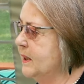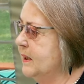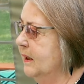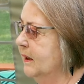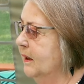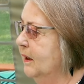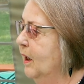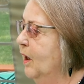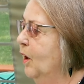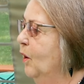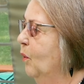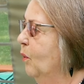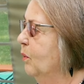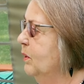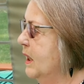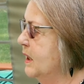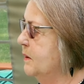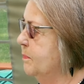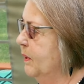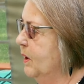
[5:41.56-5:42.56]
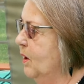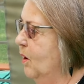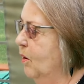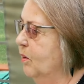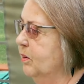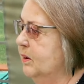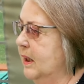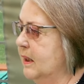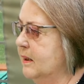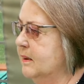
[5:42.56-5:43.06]
sind und dass man
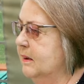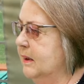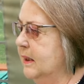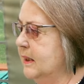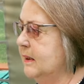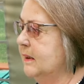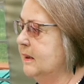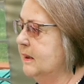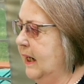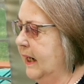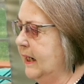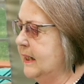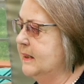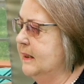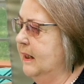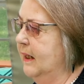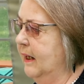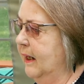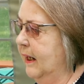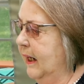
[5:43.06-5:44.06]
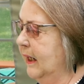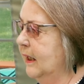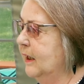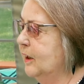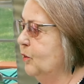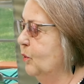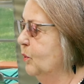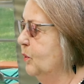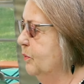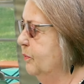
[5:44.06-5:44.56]
auch diese Texte
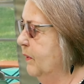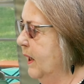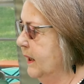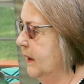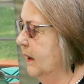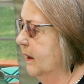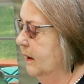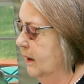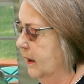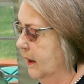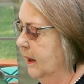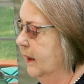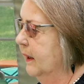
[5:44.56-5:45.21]
erhält und weiter